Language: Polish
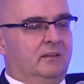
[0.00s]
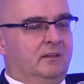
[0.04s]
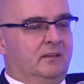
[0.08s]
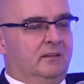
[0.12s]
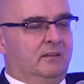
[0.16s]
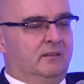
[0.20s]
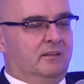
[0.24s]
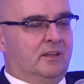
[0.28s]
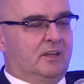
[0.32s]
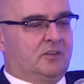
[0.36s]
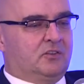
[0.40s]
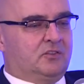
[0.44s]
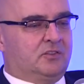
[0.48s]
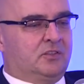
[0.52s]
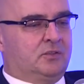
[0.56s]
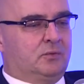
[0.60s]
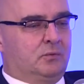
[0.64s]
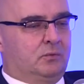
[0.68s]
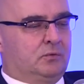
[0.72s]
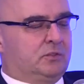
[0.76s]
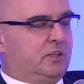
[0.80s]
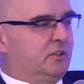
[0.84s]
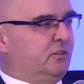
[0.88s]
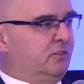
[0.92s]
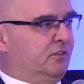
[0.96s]
y, zaszczyt
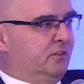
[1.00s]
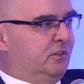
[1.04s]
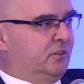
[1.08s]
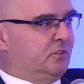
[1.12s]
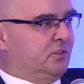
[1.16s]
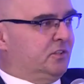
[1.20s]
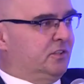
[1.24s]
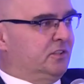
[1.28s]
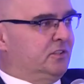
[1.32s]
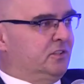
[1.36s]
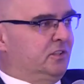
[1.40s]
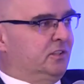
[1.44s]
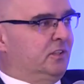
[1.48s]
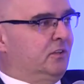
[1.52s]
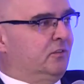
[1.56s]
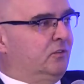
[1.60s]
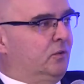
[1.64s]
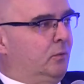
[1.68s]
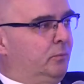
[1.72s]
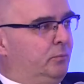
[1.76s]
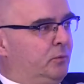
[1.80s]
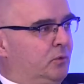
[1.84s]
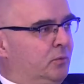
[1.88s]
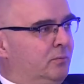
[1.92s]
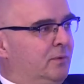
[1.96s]
uczestniczyć. Jest to
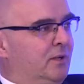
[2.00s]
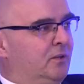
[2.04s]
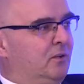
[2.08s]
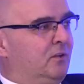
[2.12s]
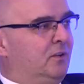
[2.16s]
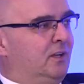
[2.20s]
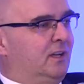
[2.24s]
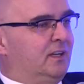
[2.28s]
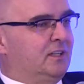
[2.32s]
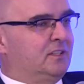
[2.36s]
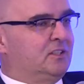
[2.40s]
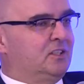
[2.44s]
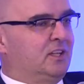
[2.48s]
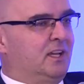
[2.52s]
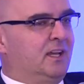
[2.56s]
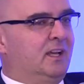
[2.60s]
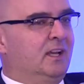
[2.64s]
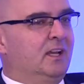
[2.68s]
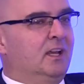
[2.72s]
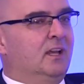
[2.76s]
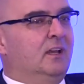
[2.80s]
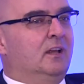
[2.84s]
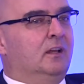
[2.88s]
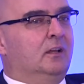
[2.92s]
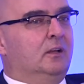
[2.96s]
próba dotarcia
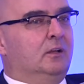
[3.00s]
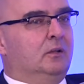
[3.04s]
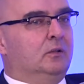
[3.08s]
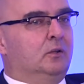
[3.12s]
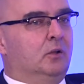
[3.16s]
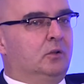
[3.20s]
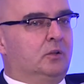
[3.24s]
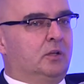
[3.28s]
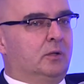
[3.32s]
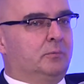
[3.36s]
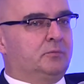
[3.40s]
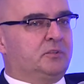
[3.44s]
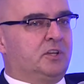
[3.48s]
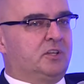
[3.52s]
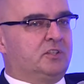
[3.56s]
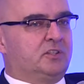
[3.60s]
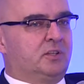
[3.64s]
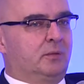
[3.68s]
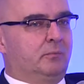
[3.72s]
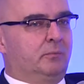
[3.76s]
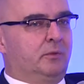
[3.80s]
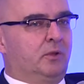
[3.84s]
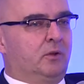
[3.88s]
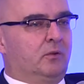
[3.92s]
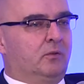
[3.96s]
do tych
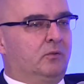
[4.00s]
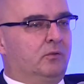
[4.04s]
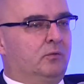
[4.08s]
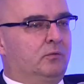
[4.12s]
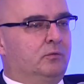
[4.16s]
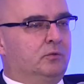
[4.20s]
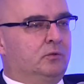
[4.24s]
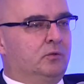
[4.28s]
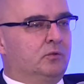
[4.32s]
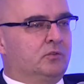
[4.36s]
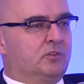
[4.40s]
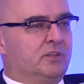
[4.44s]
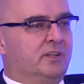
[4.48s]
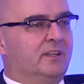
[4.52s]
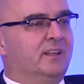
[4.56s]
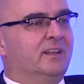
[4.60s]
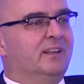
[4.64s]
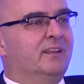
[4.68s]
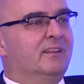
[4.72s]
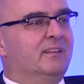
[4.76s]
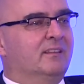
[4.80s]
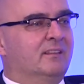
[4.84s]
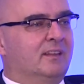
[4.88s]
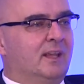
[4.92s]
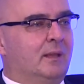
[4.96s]
przedsiębiorców, którzy
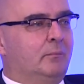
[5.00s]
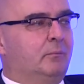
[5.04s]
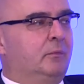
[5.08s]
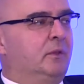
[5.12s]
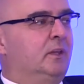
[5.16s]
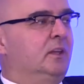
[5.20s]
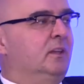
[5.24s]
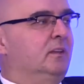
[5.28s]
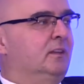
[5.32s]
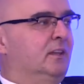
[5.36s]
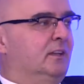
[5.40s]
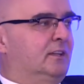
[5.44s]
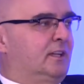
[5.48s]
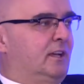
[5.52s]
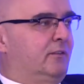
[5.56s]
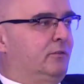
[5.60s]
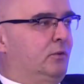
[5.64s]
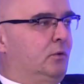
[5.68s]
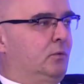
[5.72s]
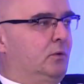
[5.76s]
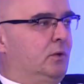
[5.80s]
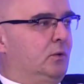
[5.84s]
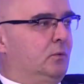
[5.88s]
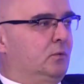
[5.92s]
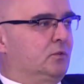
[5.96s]
sami nie
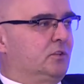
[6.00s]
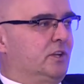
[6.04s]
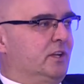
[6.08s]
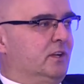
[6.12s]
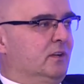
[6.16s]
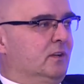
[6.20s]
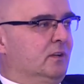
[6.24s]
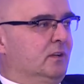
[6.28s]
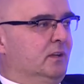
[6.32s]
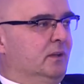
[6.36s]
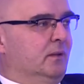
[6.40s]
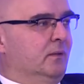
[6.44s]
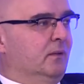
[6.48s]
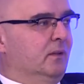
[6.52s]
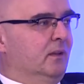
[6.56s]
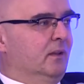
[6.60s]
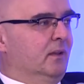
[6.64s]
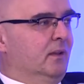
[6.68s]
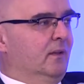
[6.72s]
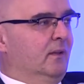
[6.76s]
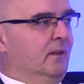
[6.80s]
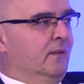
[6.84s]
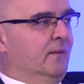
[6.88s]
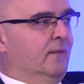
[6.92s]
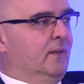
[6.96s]
trafią do uczelni.
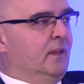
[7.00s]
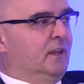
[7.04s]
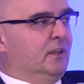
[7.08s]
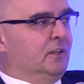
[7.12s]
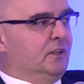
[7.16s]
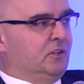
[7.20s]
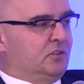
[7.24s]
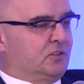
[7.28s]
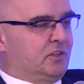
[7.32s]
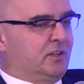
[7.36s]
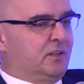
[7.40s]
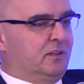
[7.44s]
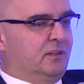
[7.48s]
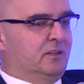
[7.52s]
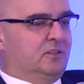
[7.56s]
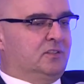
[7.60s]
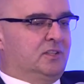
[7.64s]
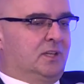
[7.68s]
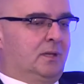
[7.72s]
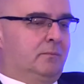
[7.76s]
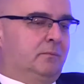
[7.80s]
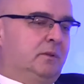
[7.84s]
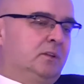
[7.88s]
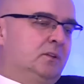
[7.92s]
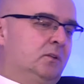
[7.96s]
Jeszcze
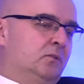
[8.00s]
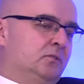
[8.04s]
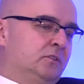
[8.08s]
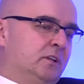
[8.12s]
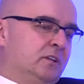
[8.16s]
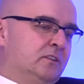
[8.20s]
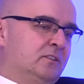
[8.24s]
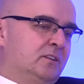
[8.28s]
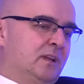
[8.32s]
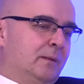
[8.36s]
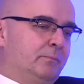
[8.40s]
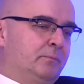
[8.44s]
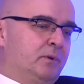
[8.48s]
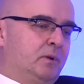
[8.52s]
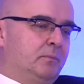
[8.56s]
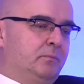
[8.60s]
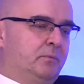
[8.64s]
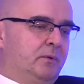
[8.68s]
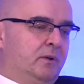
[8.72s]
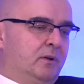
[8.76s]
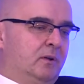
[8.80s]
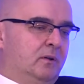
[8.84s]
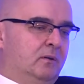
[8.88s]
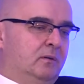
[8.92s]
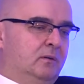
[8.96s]
chciałem jedną mhm. rzecz a
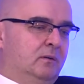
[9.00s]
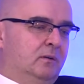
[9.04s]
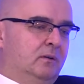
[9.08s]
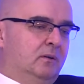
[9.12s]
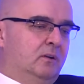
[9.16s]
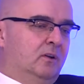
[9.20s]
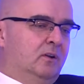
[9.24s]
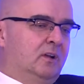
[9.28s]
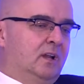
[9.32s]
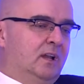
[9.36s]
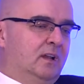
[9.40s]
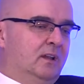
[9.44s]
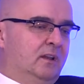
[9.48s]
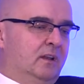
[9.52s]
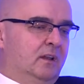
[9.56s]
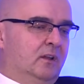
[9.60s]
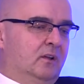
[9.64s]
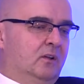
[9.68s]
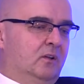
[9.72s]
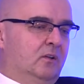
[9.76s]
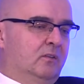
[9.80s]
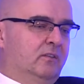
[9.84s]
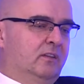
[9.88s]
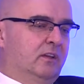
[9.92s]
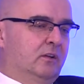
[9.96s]
propos
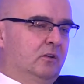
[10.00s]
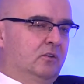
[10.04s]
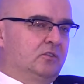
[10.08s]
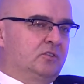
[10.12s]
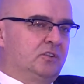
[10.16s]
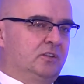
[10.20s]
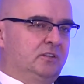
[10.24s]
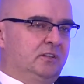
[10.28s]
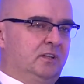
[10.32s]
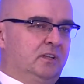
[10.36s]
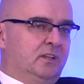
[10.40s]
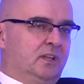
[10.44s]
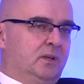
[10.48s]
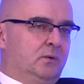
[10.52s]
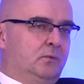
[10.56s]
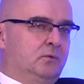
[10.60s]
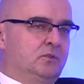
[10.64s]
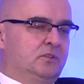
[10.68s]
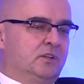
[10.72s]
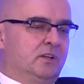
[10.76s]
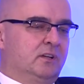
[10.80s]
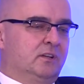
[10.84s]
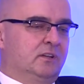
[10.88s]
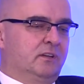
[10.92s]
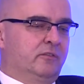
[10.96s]
lokalnego zakorzenienia
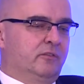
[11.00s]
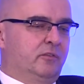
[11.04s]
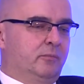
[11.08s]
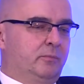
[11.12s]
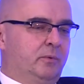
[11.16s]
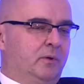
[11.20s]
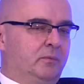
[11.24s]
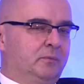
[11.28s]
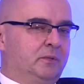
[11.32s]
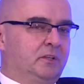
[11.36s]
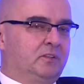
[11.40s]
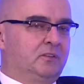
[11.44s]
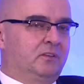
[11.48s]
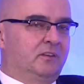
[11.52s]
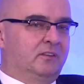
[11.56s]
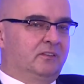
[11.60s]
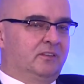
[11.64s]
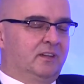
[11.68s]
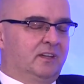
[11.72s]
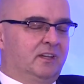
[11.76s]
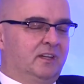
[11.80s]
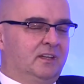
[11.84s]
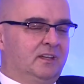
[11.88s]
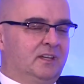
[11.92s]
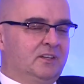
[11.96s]
uczelni wspomnieć. No to jest
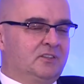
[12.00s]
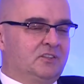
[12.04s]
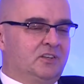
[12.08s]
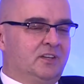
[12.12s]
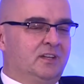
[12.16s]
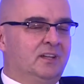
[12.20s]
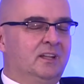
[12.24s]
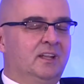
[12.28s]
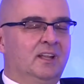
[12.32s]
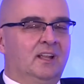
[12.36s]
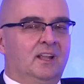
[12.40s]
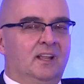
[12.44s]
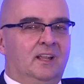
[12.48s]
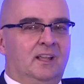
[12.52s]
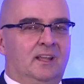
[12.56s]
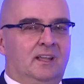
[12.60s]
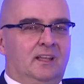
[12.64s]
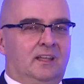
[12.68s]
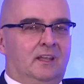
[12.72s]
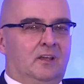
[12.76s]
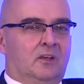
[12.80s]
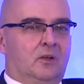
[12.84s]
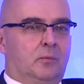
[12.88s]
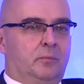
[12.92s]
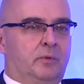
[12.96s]
takie nasze,
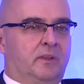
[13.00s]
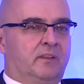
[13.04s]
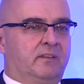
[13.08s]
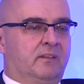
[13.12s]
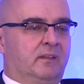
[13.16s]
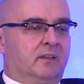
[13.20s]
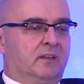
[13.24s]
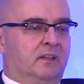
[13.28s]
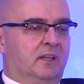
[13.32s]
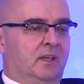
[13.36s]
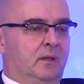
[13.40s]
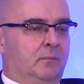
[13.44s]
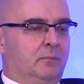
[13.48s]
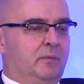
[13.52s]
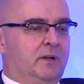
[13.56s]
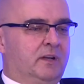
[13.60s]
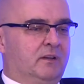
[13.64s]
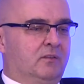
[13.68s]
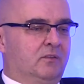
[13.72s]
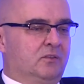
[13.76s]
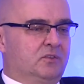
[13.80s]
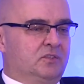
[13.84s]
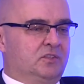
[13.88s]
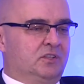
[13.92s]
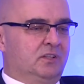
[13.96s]
jako PCG,
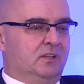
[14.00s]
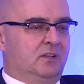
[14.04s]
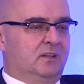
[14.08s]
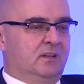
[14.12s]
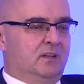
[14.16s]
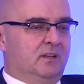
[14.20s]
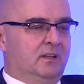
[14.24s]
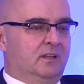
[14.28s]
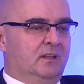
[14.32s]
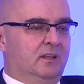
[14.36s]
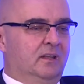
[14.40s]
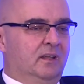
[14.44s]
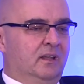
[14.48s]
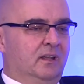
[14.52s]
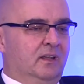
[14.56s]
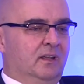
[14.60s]
bardzo silny,